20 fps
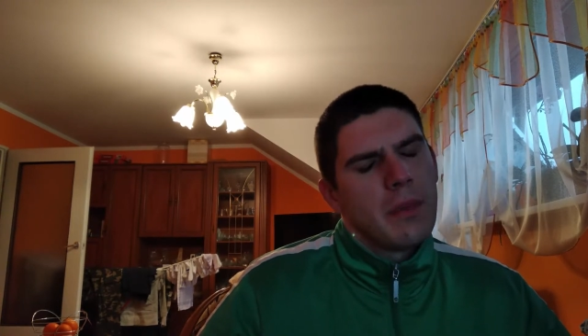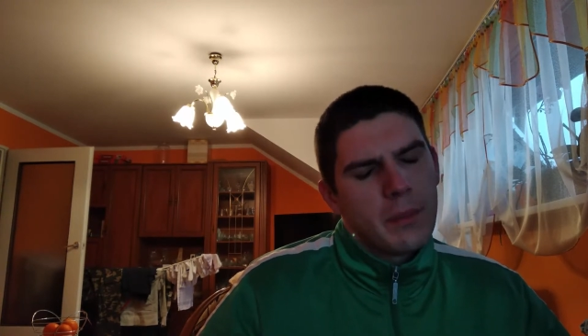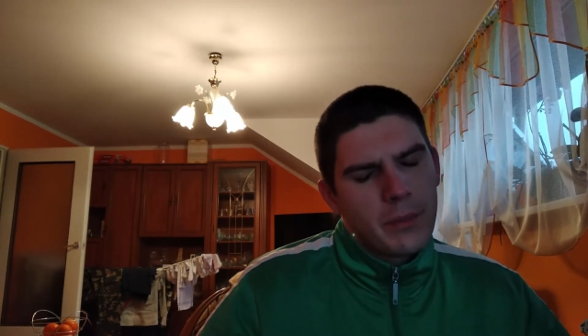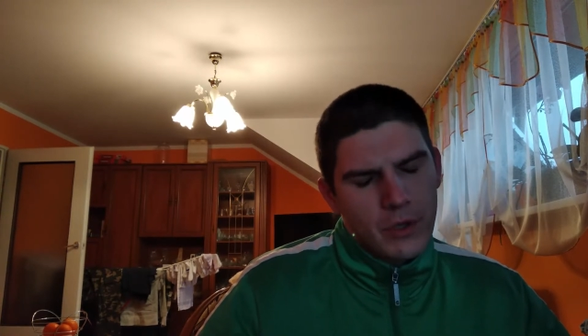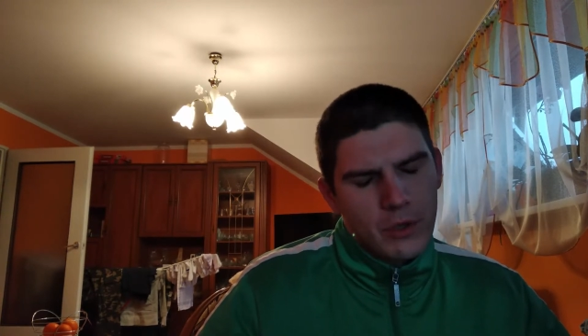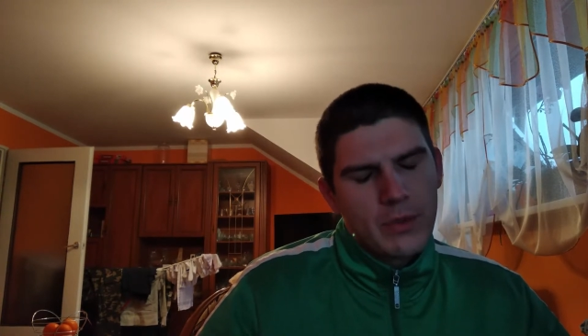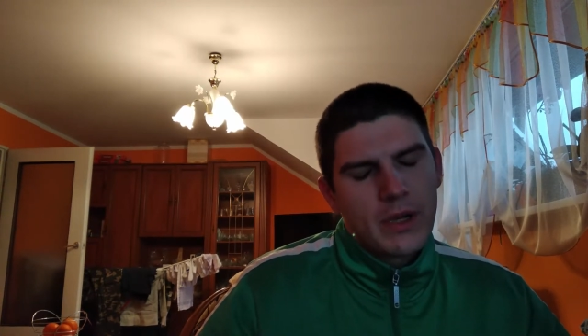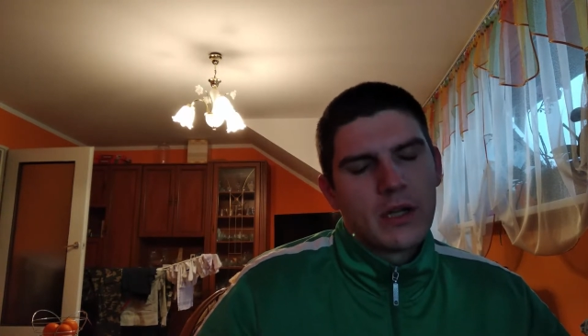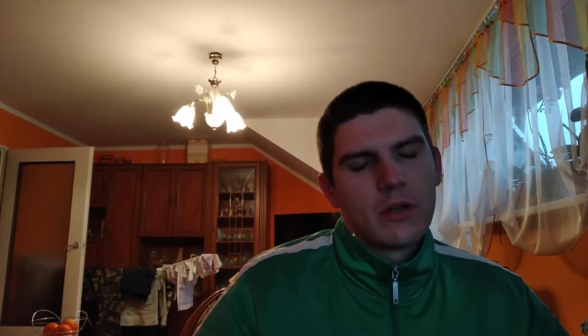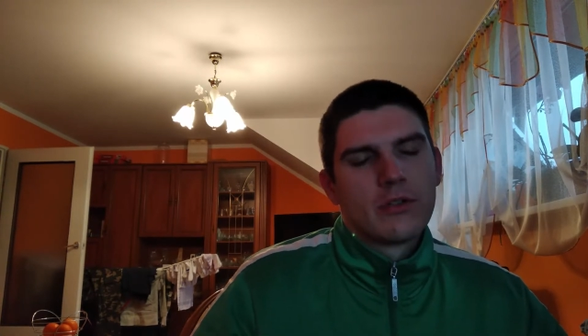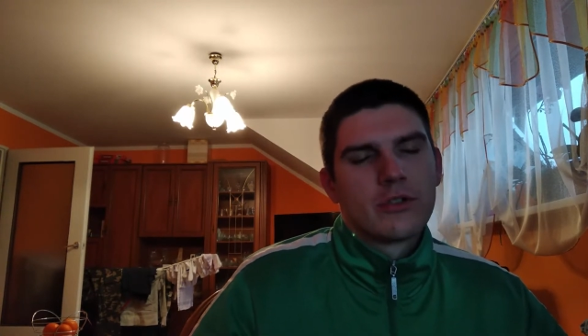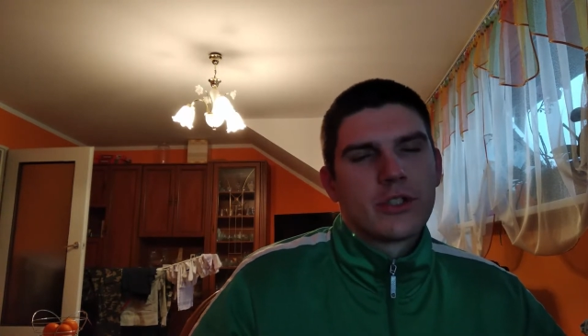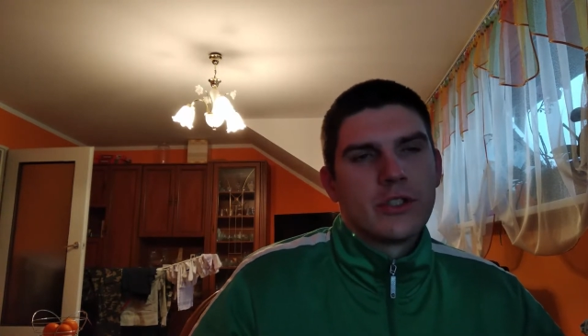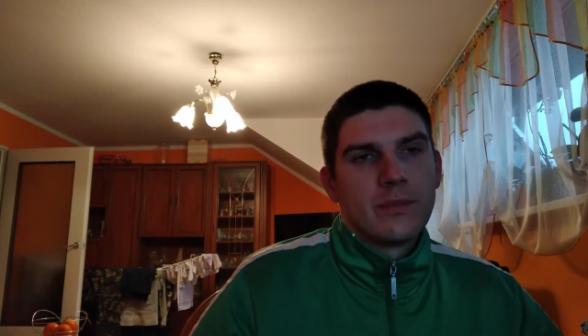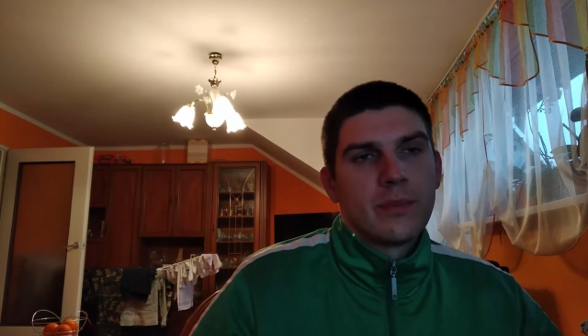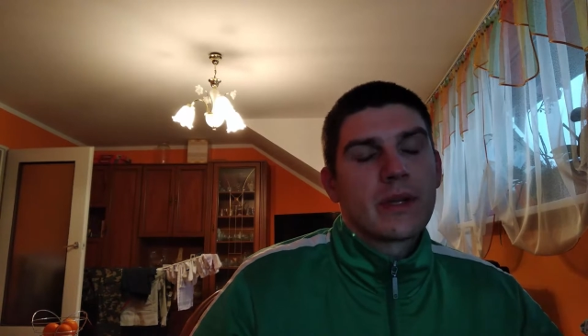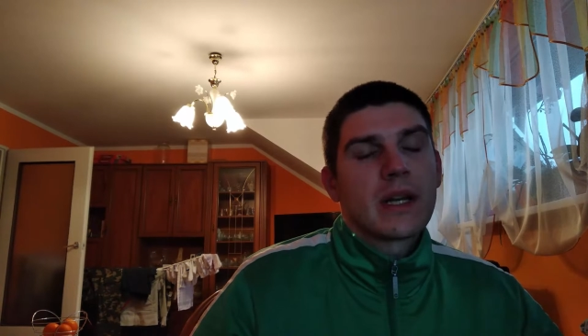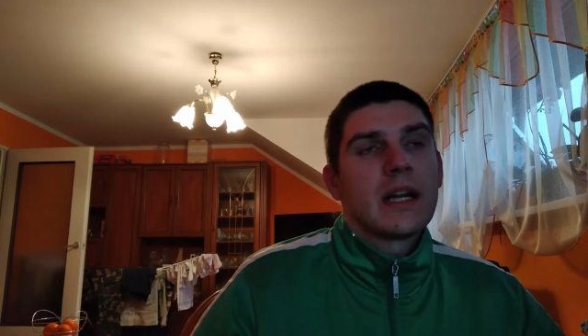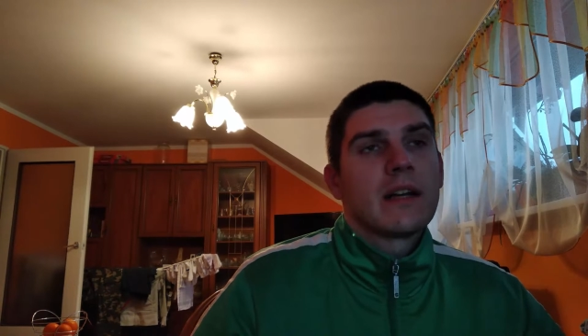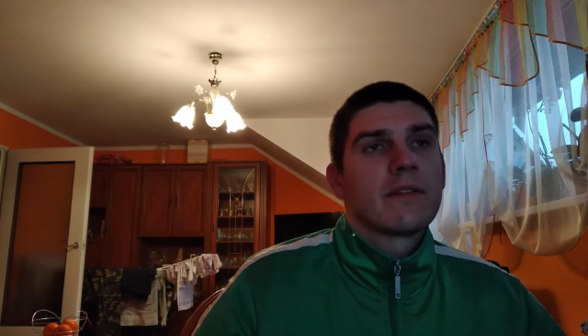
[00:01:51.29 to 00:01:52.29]
Był
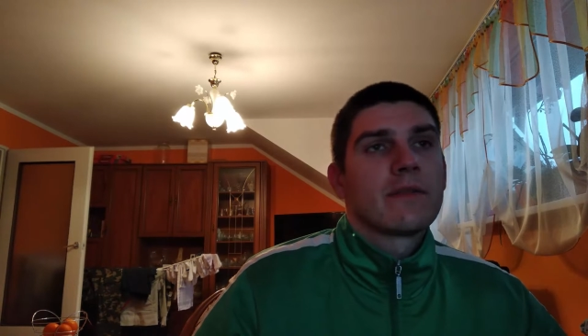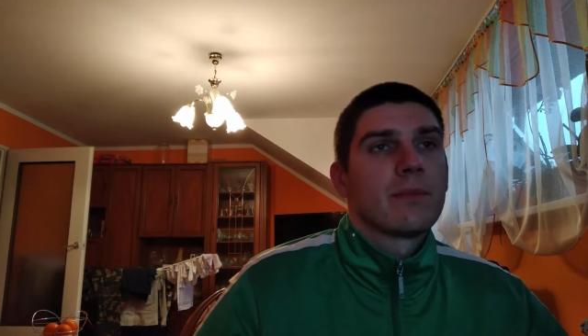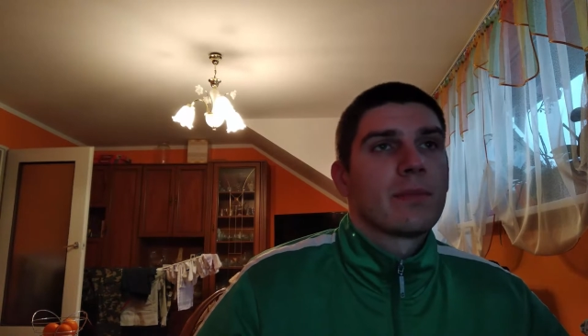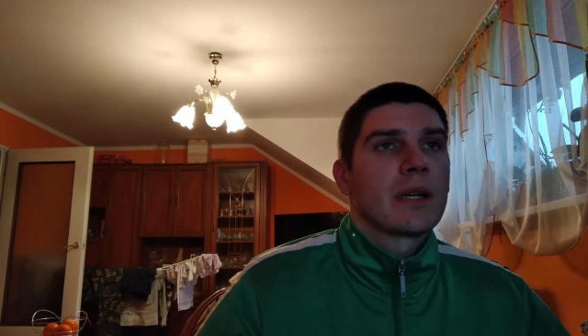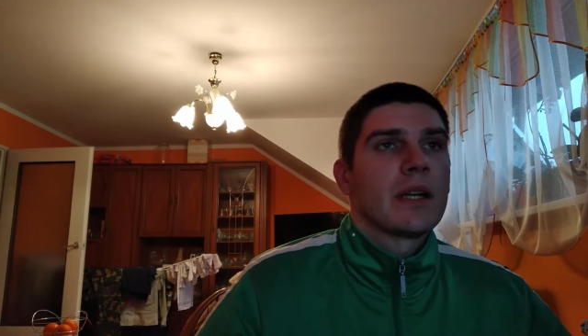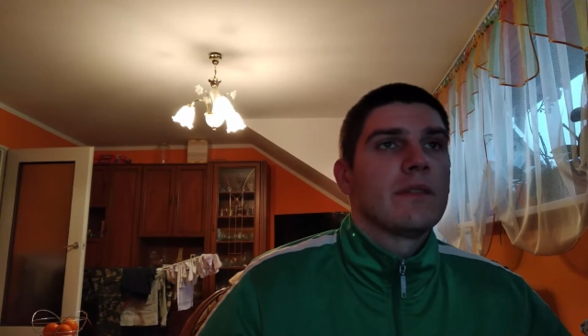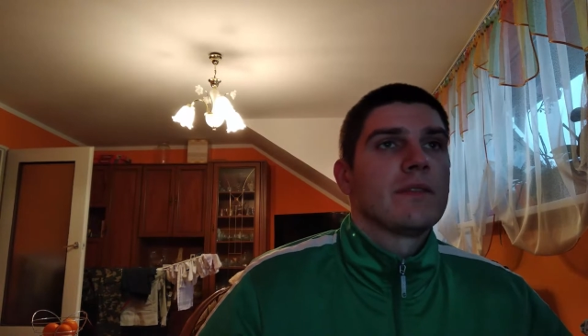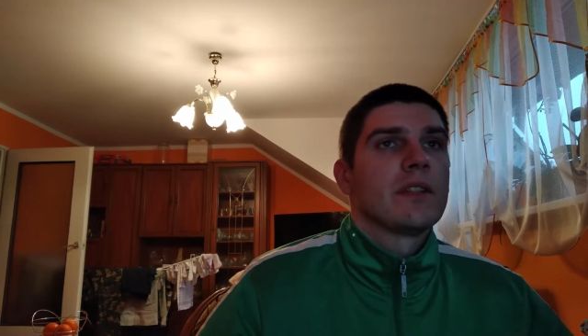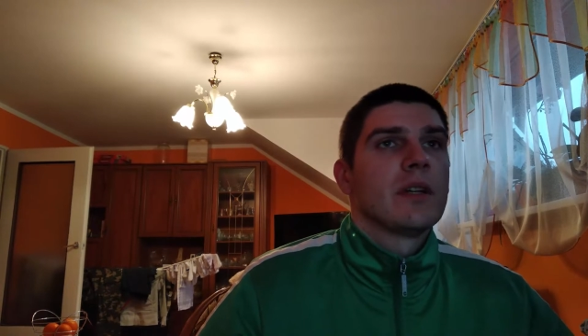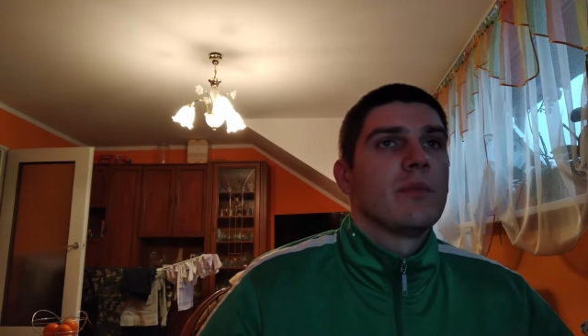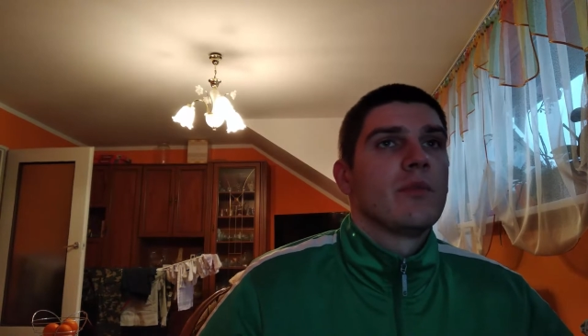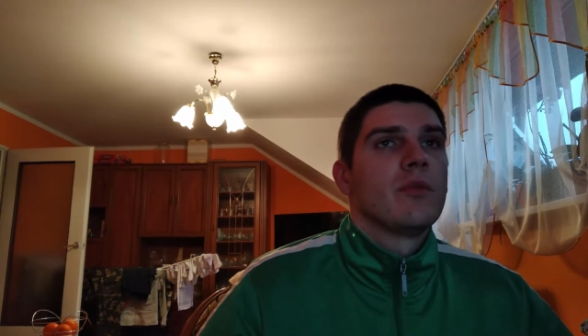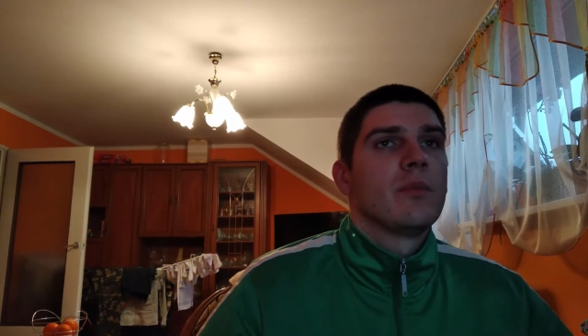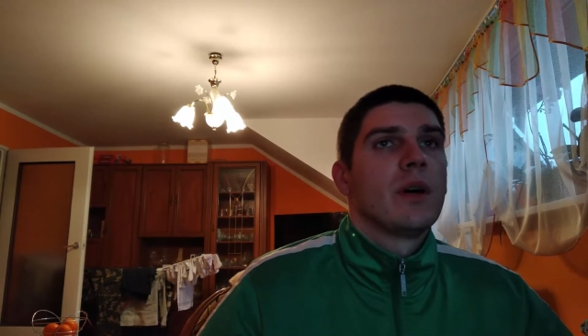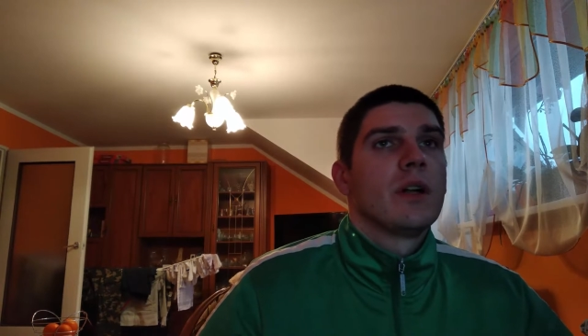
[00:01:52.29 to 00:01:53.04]
malutki, prawda był